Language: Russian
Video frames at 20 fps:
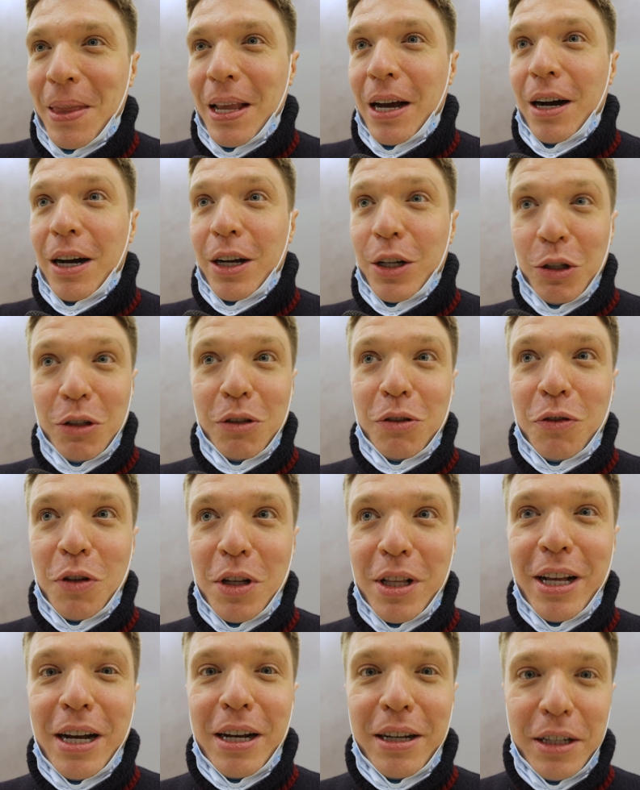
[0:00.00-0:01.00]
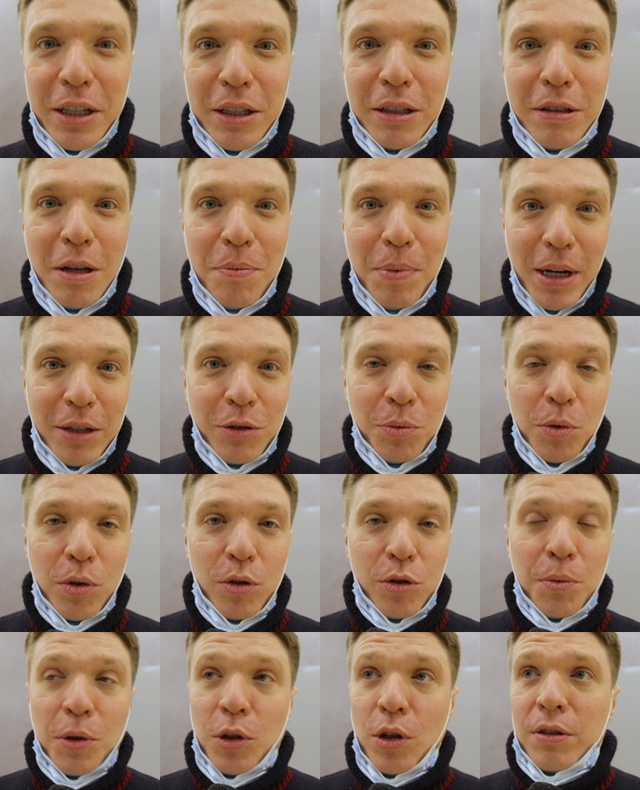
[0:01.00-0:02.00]
А, и действительно, Енисей пока
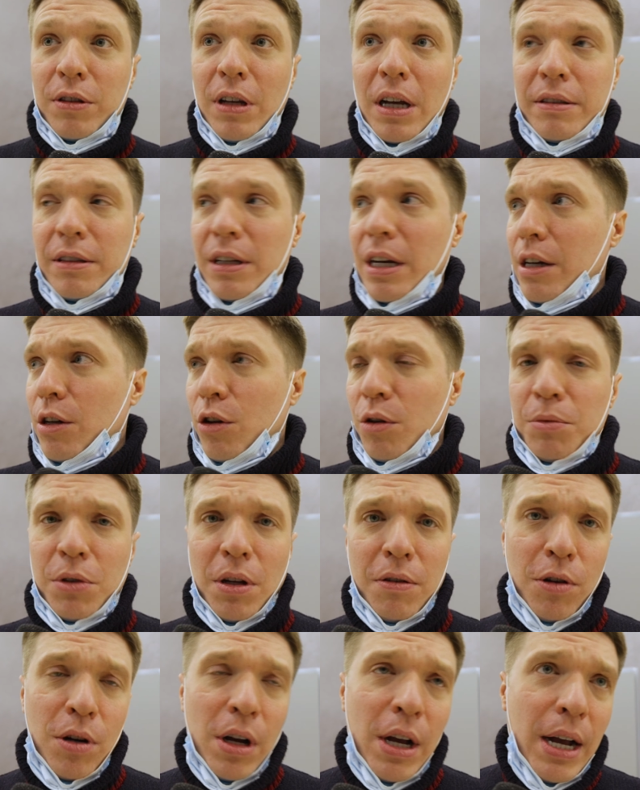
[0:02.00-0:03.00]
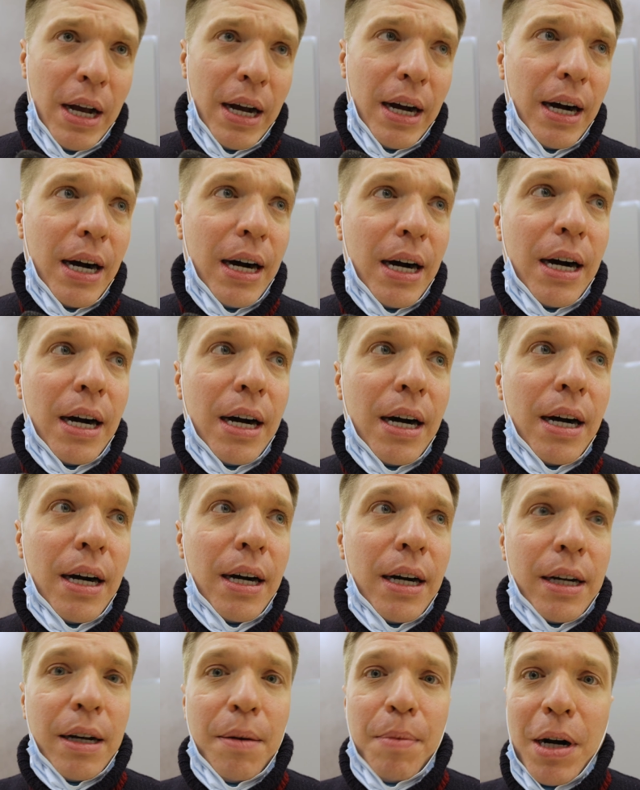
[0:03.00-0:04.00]
смотрится острее. Кроме того,
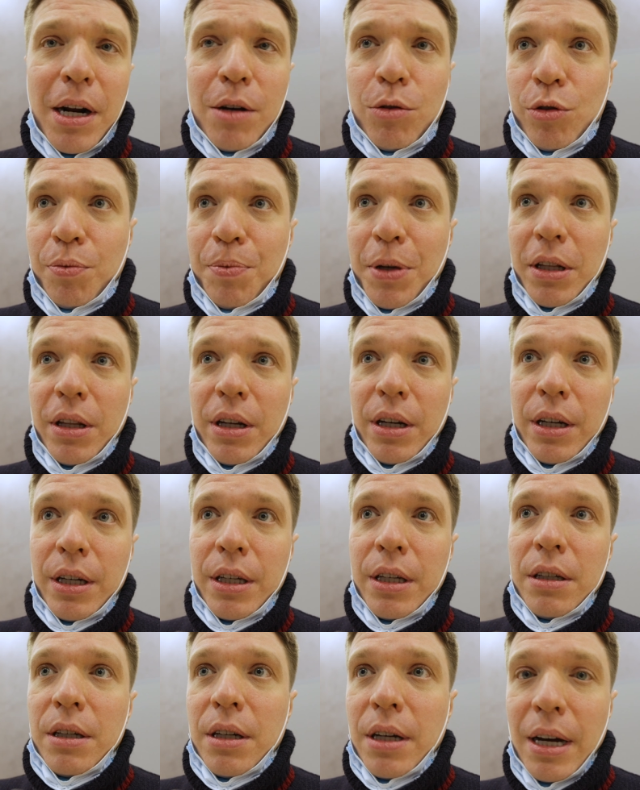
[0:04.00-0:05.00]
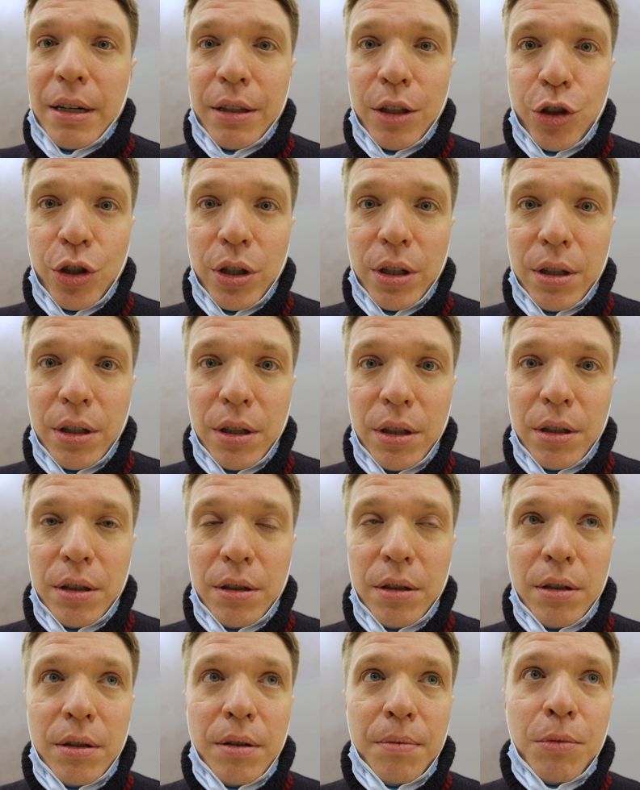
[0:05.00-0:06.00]
а, Хабара успела и карточек
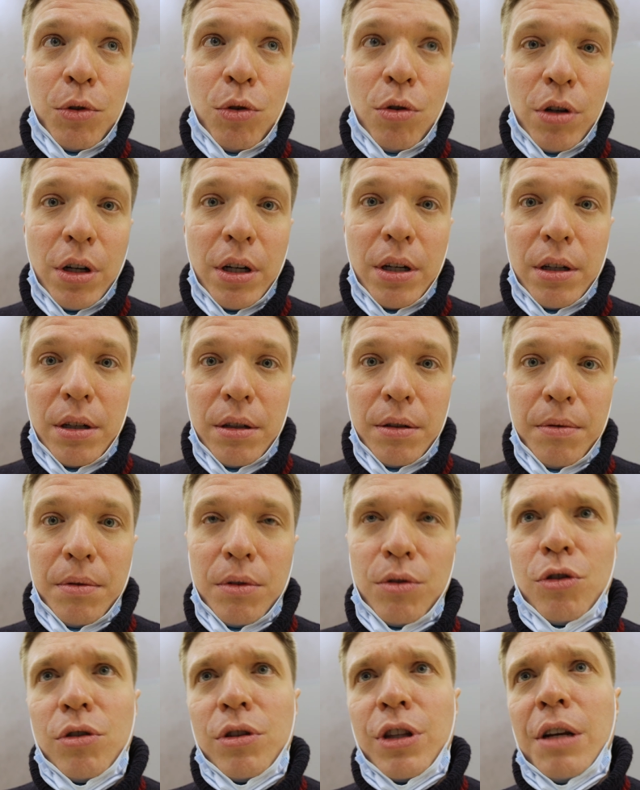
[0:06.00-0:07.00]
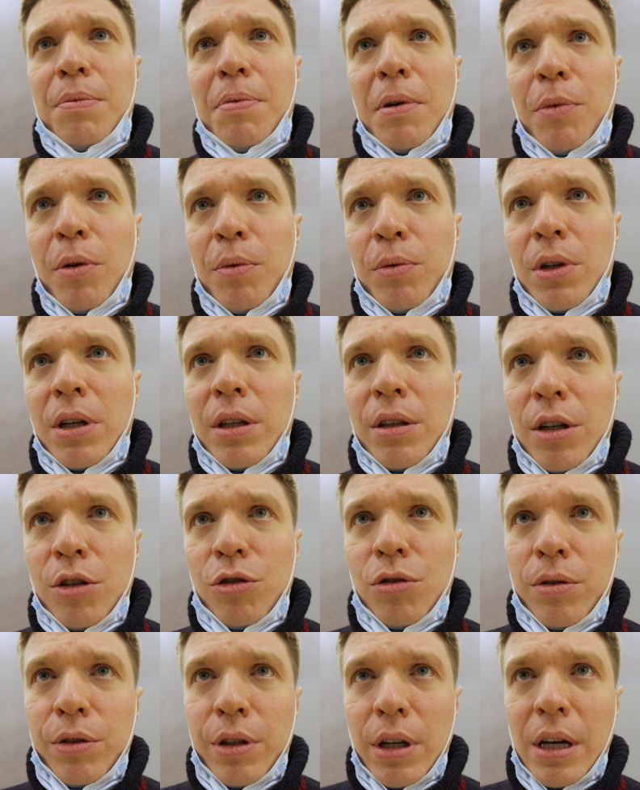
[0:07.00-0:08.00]
э, много. Э, три, по-моему, да? Три
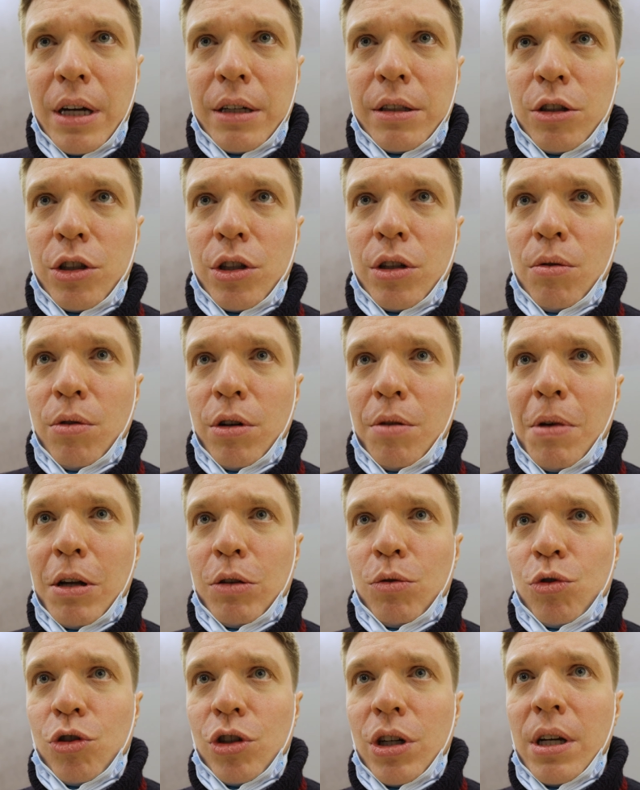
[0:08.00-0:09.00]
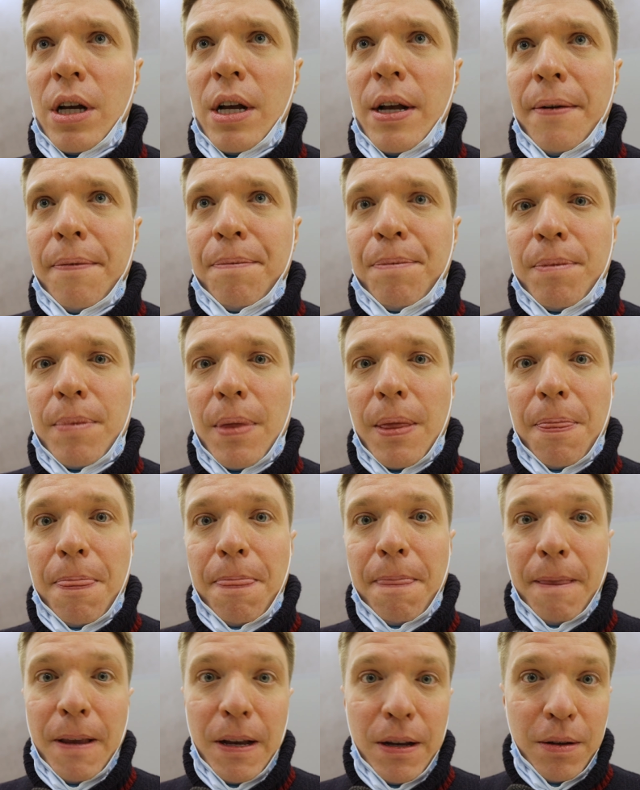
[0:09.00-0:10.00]
желтые карточки у ребят уже
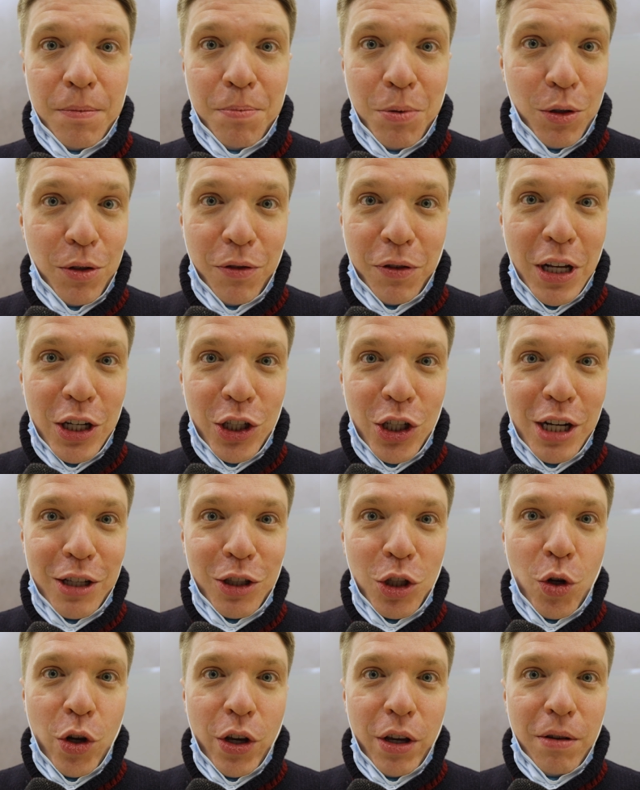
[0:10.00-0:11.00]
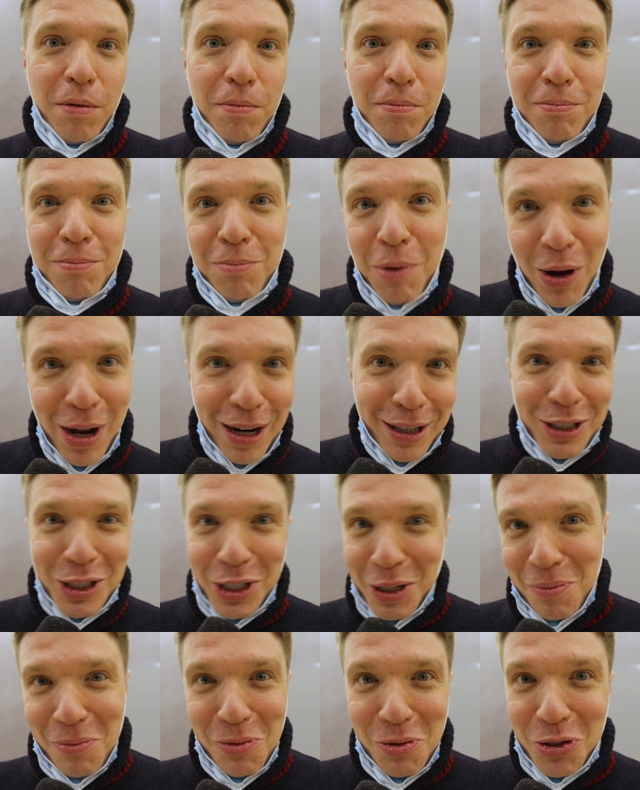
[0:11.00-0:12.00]
э, против нашей одной. По
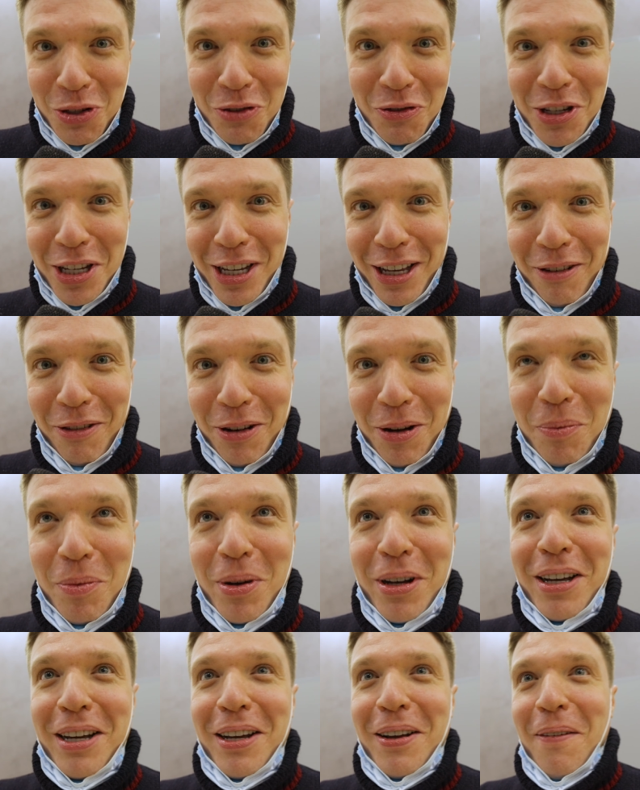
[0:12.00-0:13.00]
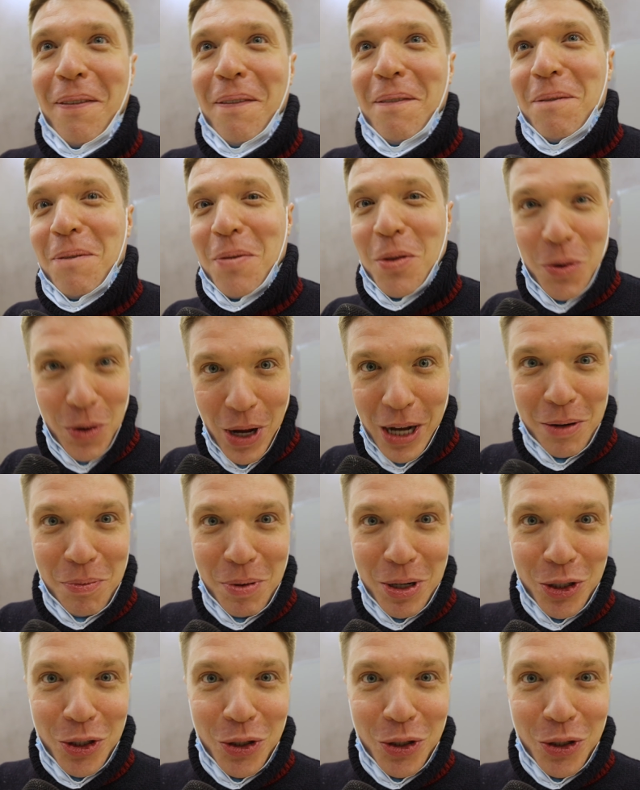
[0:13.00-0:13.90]
карточкам мы уже выигрываем. Ну, как и по